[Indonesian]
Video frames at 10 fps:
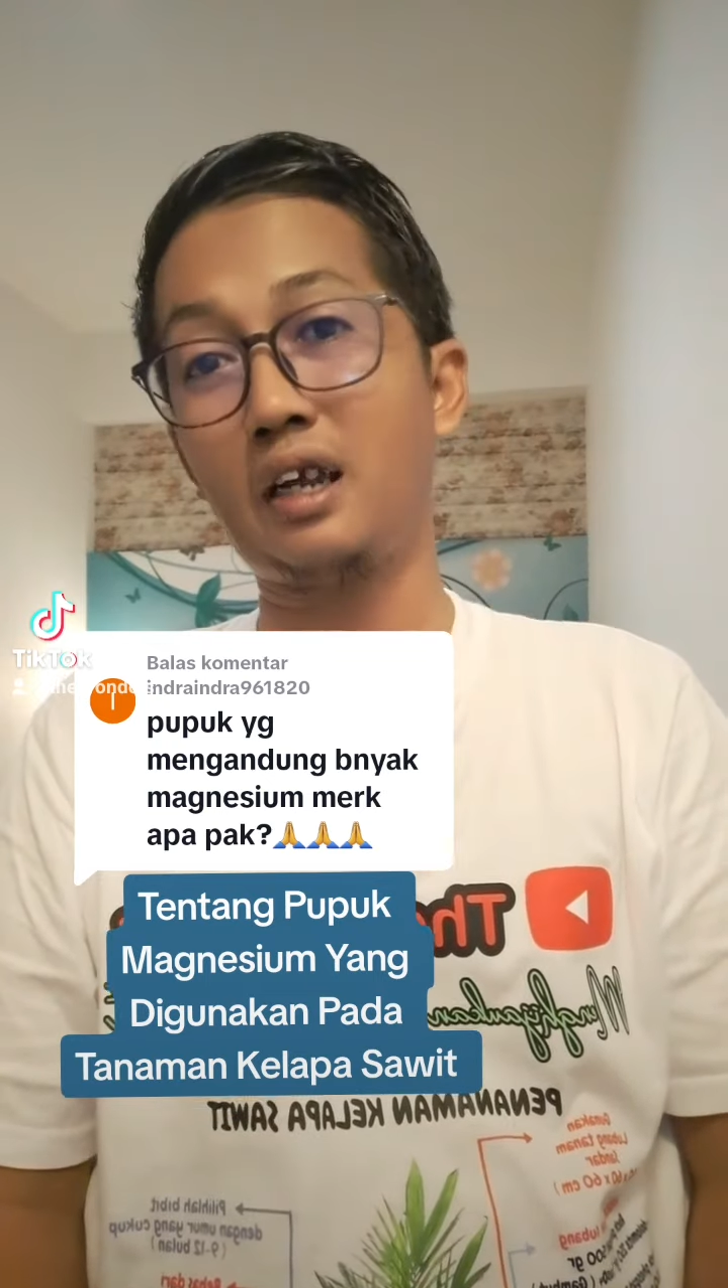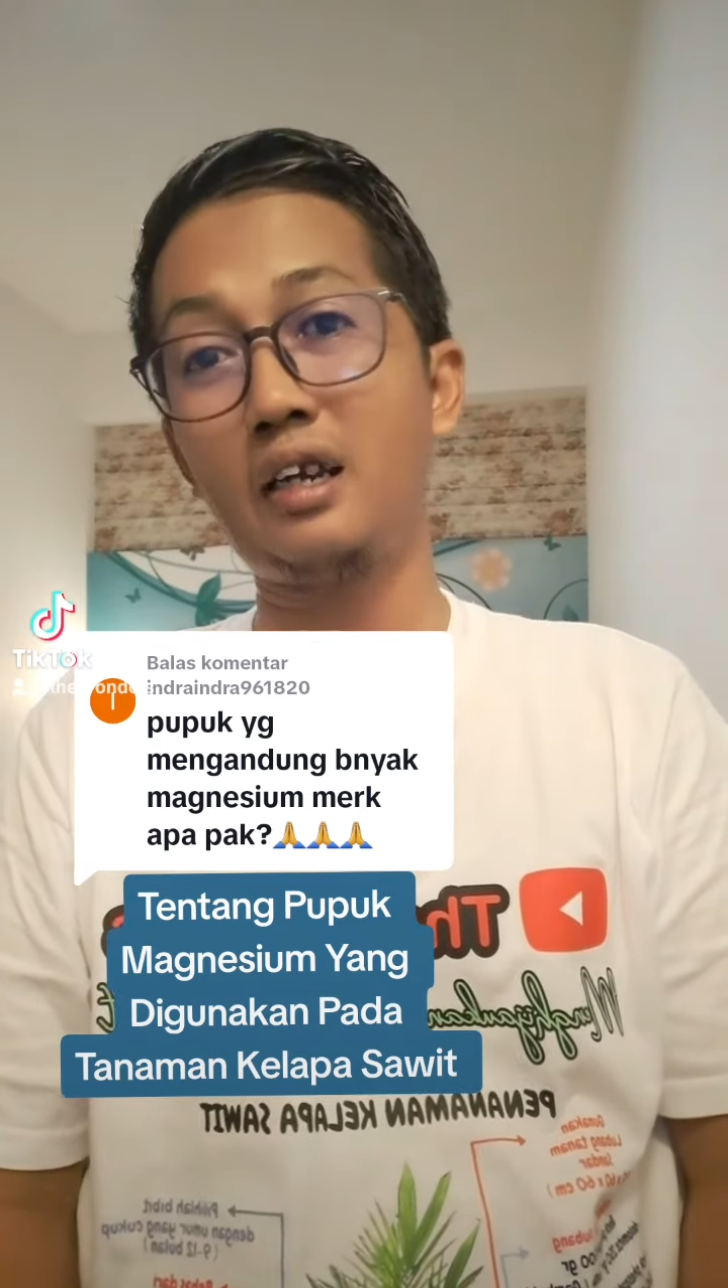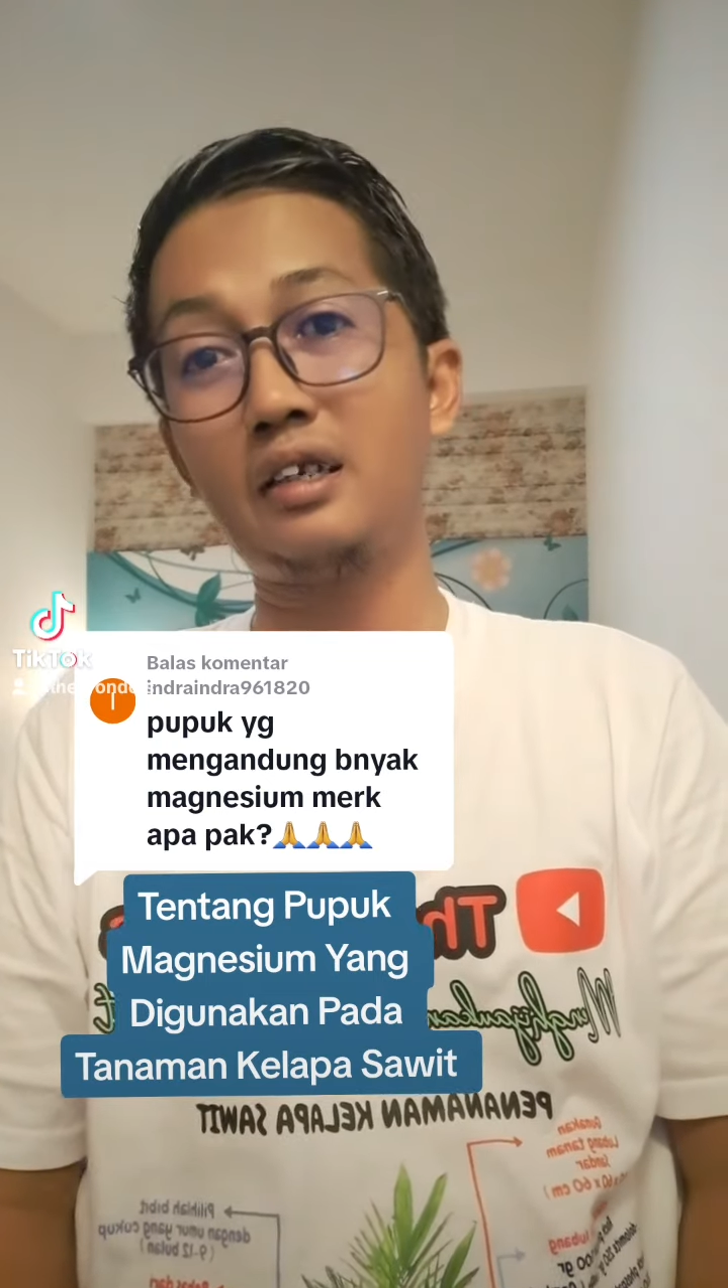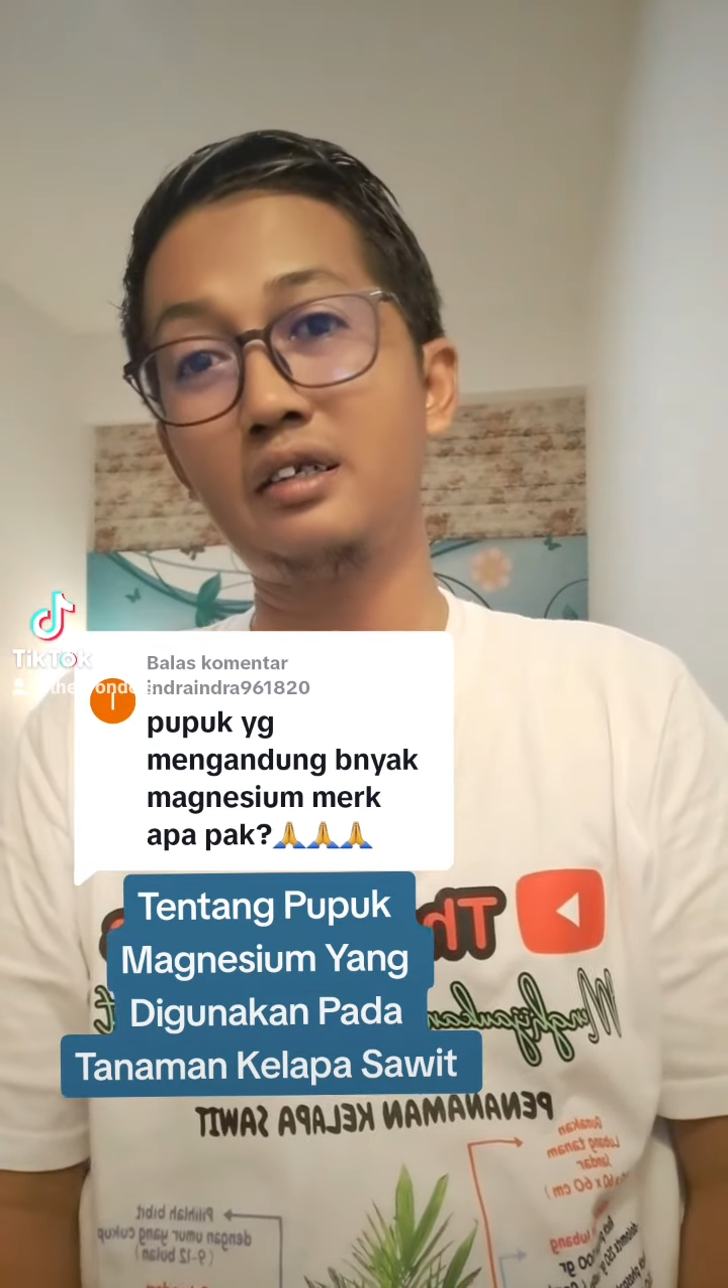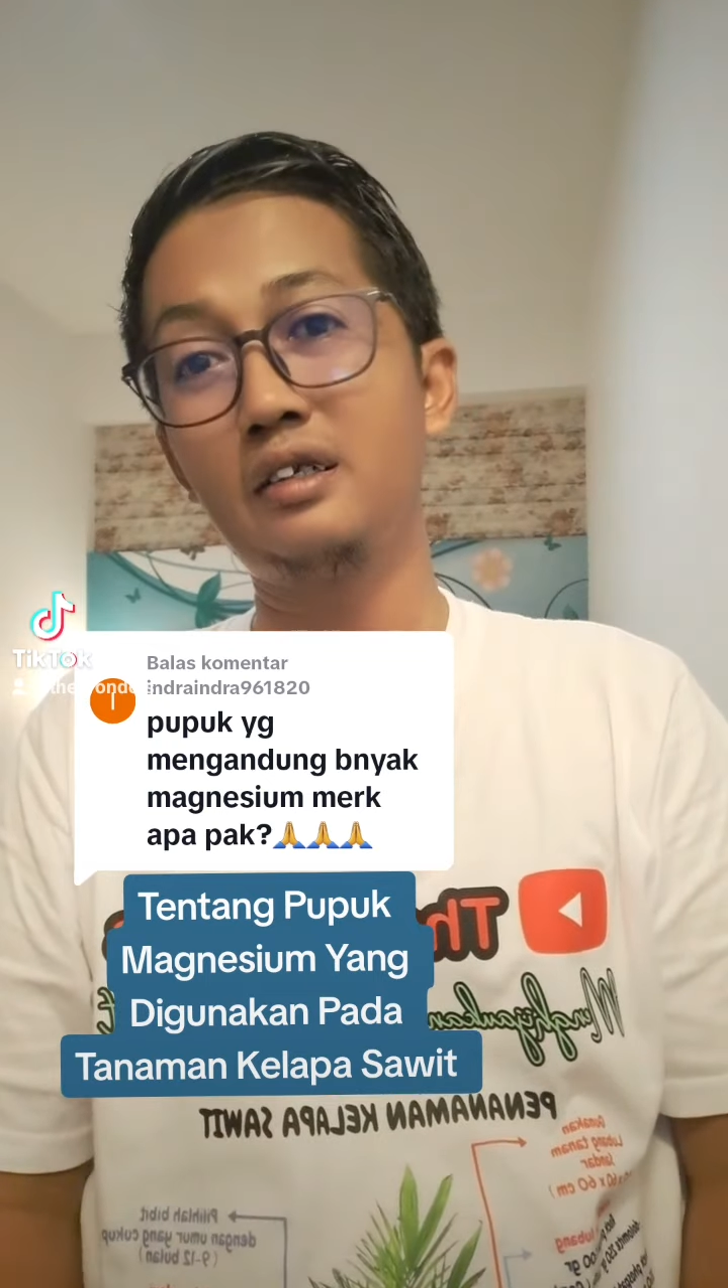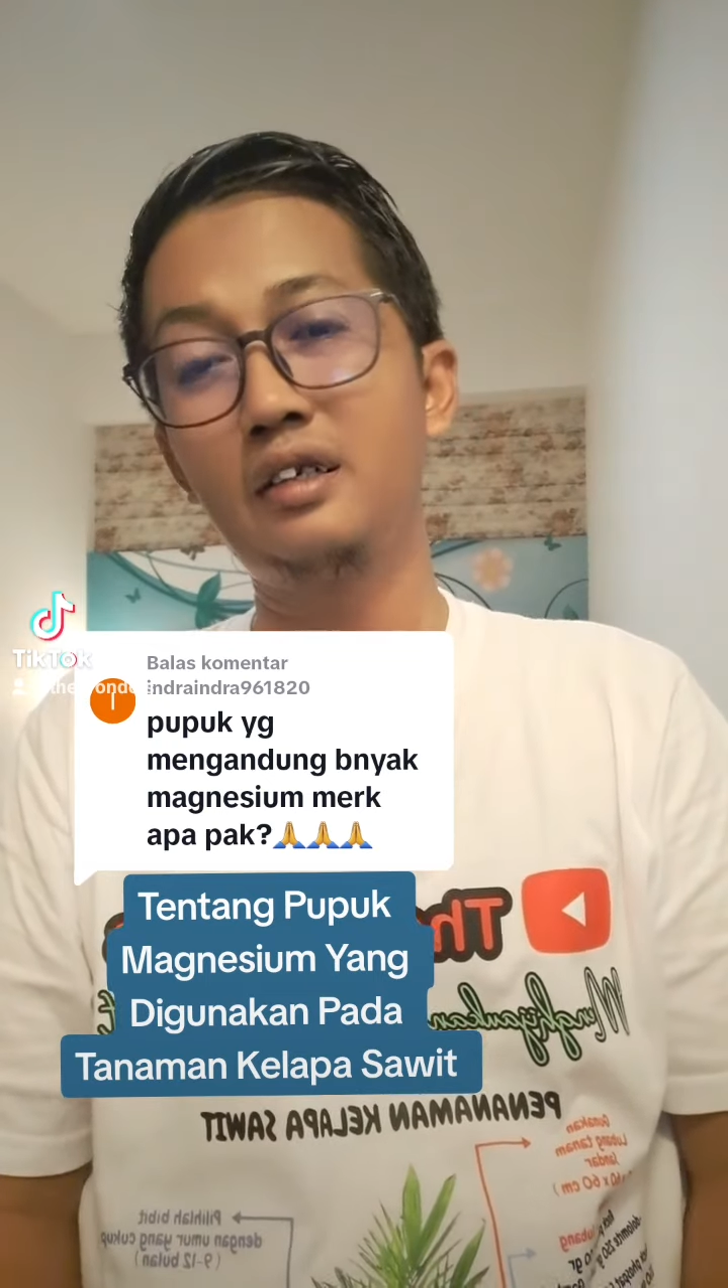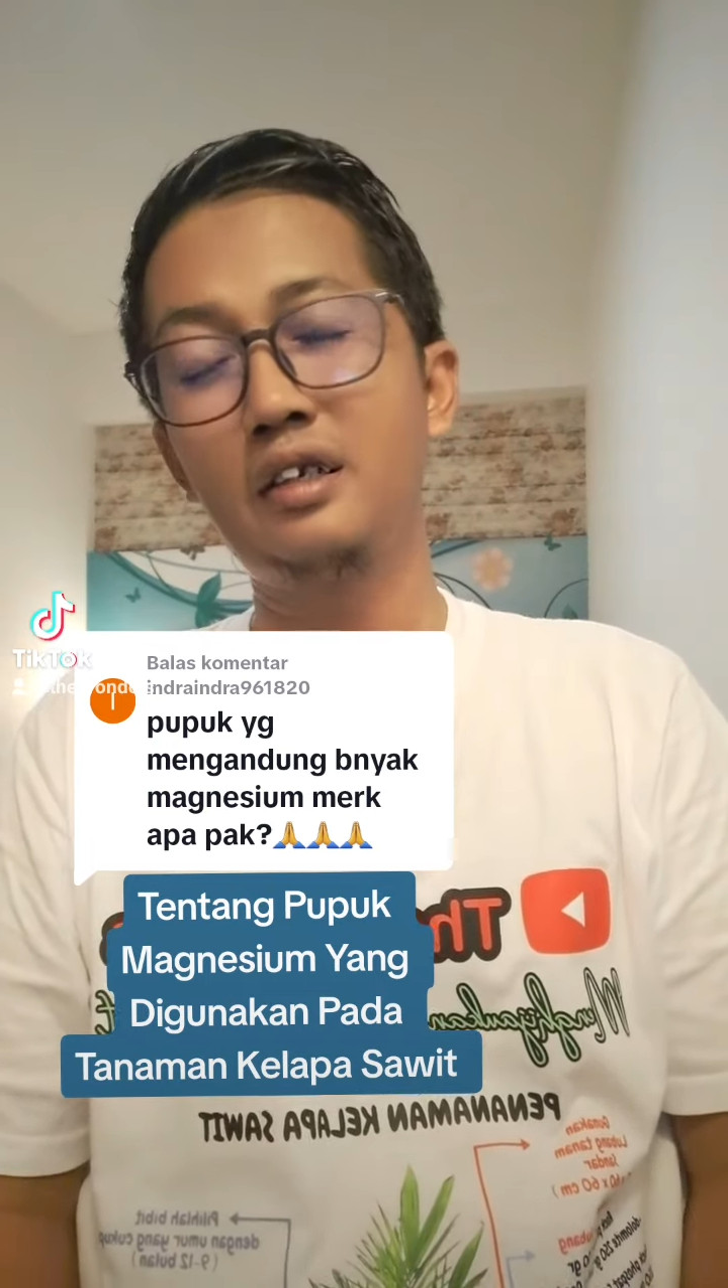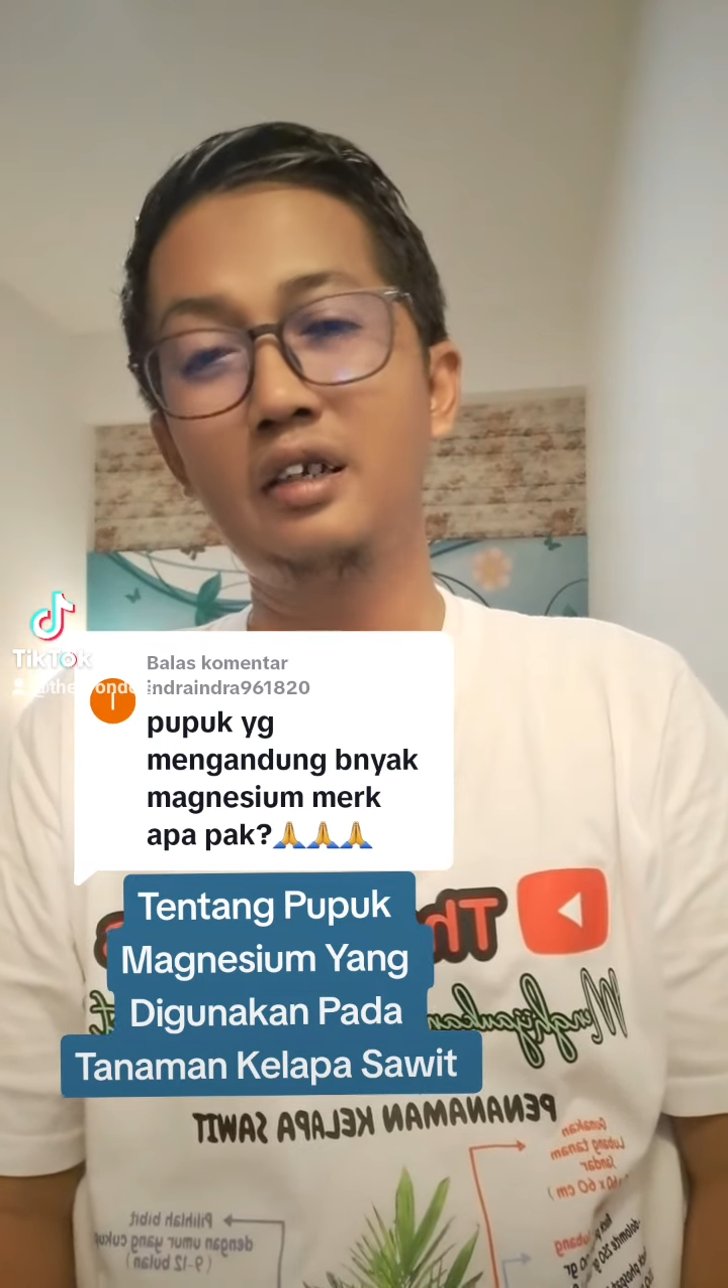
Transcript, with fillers: sekali.